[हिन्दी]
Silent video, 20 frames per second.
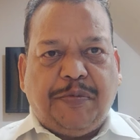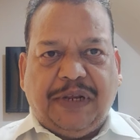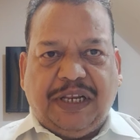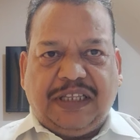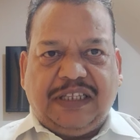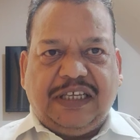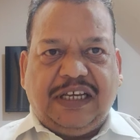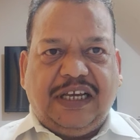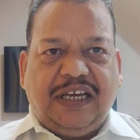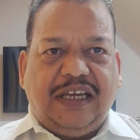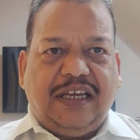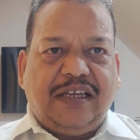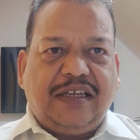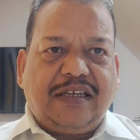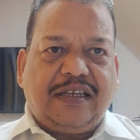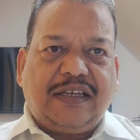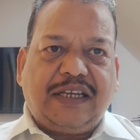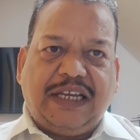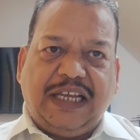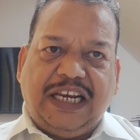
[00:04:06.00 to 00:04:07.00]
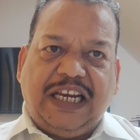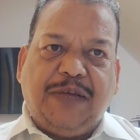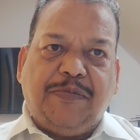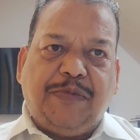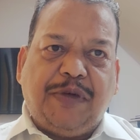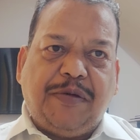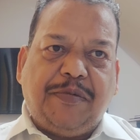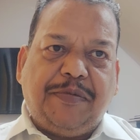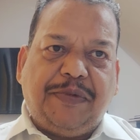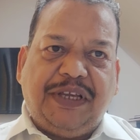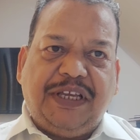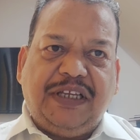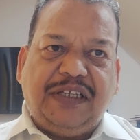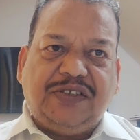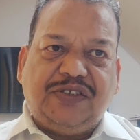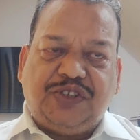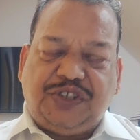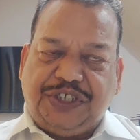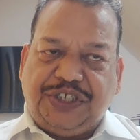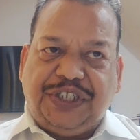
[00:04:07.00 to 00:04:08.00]
मिलता है केले में भी
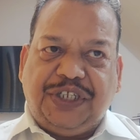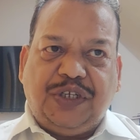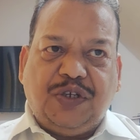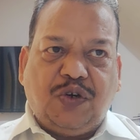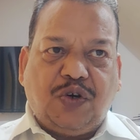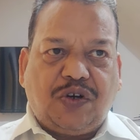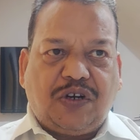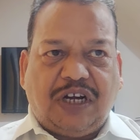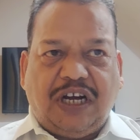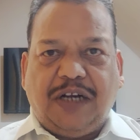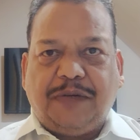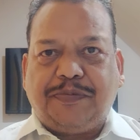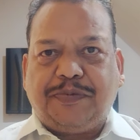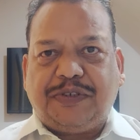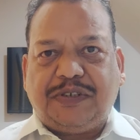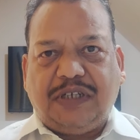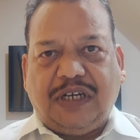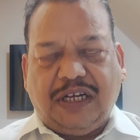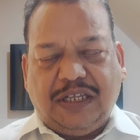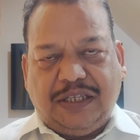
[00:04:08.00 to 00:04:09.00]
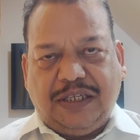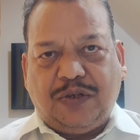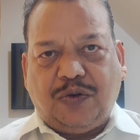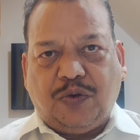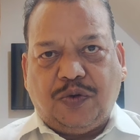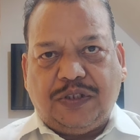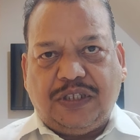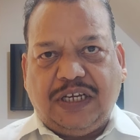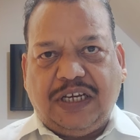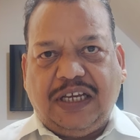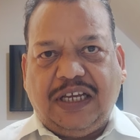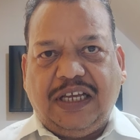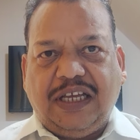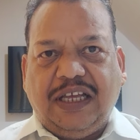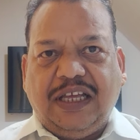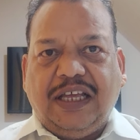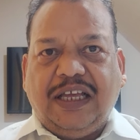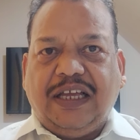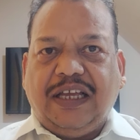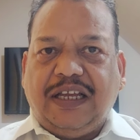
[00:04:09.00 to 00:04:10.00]
चीनी और काप्स अधिक होता है
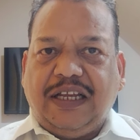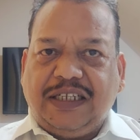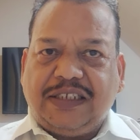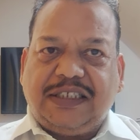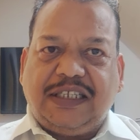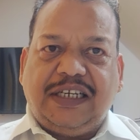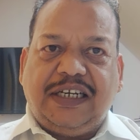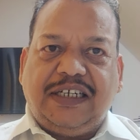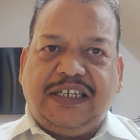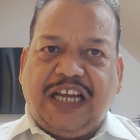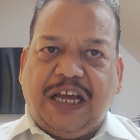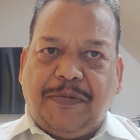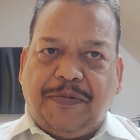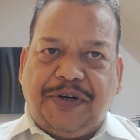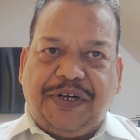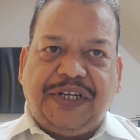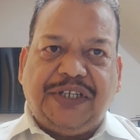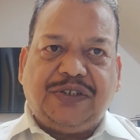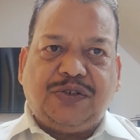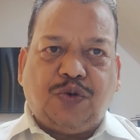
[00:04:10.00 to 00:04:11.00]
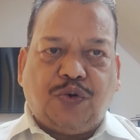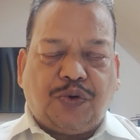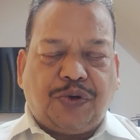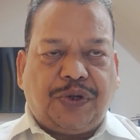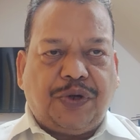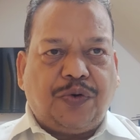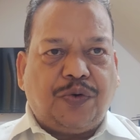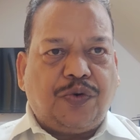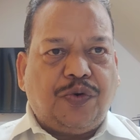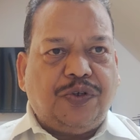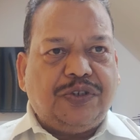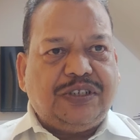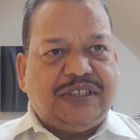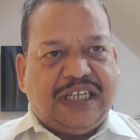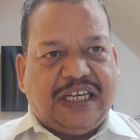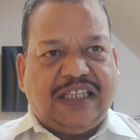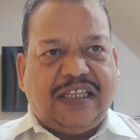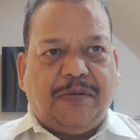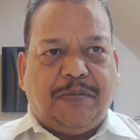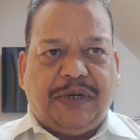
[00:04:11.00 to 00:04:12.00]
इसलिए डायबिटीज़ रोगियों को
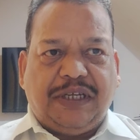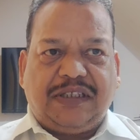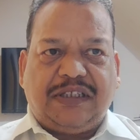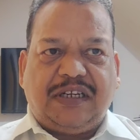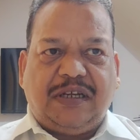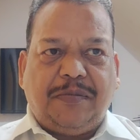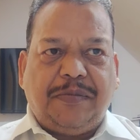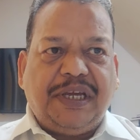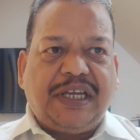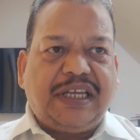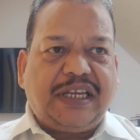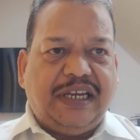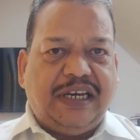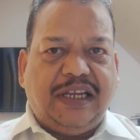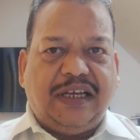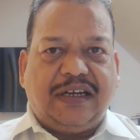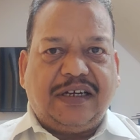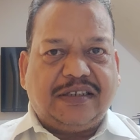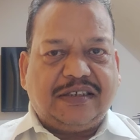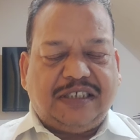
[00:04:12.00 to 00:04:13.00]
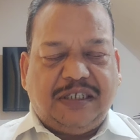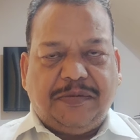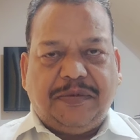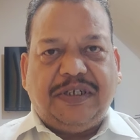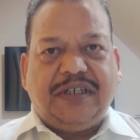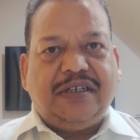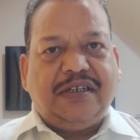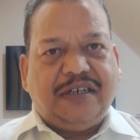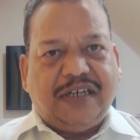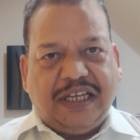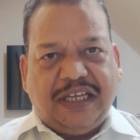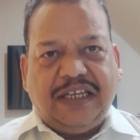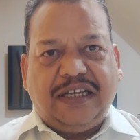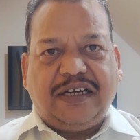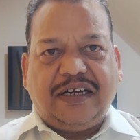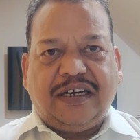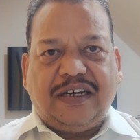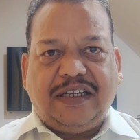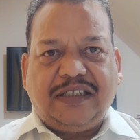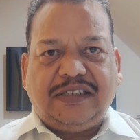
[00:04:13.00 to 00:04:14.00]
ज़्यादा मात्रा में केले का सेवन नहीं
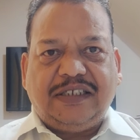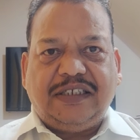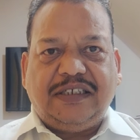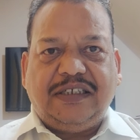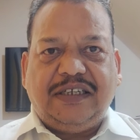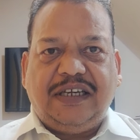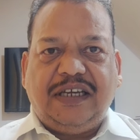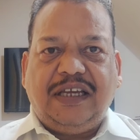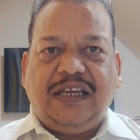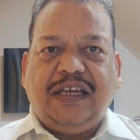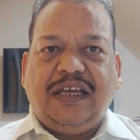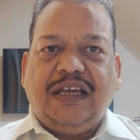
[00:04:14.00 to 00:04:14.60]
करना चाहिए